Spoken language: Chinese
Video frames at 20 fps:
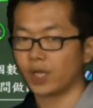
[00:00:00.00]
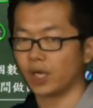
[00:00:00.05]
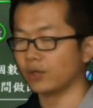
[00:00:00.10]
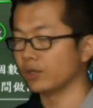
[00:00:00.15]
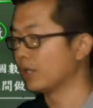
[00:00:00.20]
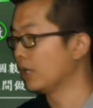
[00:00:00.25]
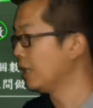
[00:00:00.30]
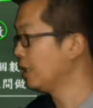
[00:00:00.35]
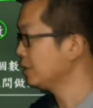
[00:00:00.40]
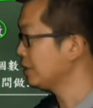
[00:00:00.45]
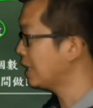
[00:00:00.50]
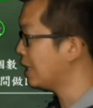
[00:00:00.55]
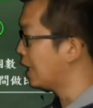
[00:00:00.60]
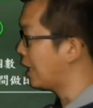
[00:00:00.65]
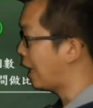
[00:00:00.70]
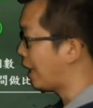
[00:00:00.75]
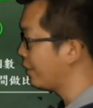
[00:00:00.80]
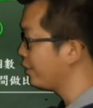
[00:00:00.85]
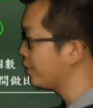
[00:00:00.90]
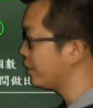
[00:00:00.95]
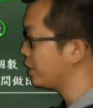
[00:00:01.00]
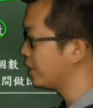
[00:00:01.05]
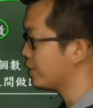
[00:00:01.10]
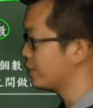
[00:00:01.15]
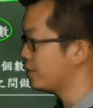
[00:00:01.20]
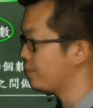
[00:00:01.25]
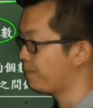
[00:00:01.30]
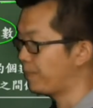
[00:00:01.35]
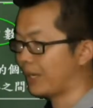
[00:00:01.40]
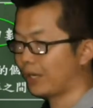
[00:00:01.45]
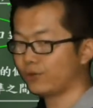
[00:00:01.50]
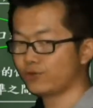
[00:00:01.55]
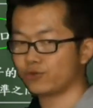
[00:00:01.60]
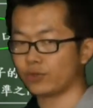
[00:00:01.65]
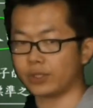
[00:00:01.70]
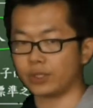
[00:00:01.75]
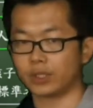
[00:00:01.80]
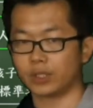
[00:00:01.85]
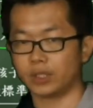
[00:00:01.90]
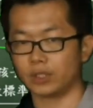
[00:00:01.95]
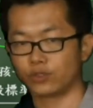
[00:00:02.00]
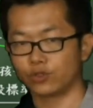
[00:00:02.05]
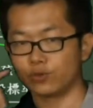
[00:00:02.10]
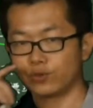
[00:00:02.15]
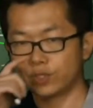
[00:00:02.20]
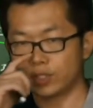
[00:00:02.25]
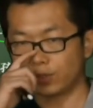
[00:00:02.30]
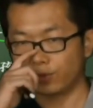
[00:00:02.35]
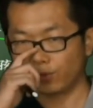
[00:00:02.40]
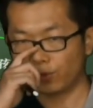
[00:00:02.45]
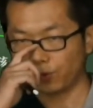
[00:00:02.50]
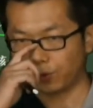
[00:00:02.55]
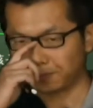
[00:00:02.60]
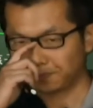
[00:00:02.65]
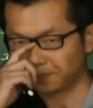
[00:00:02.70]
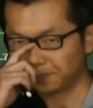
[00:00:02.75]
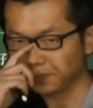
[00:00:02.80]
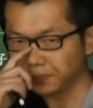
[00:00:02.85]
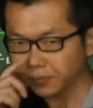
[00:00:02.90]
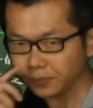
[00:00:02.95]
好，那还有一个是标准的出生率。